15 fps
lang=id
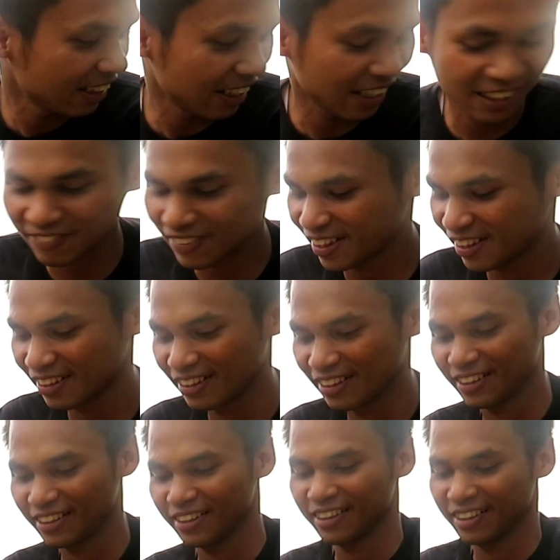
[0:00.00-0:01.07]
Ada piring.
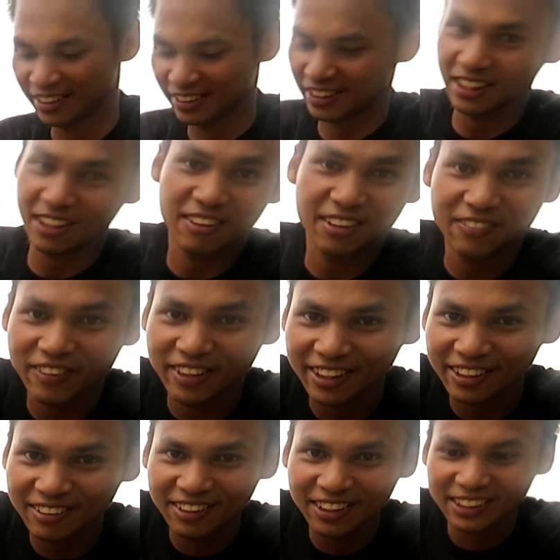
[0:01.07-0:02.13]
Taruh di piring
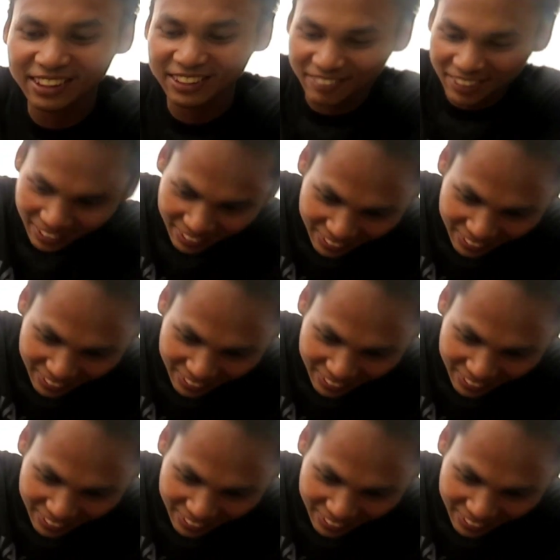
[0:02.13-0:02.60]
dulu ya, teman-teman.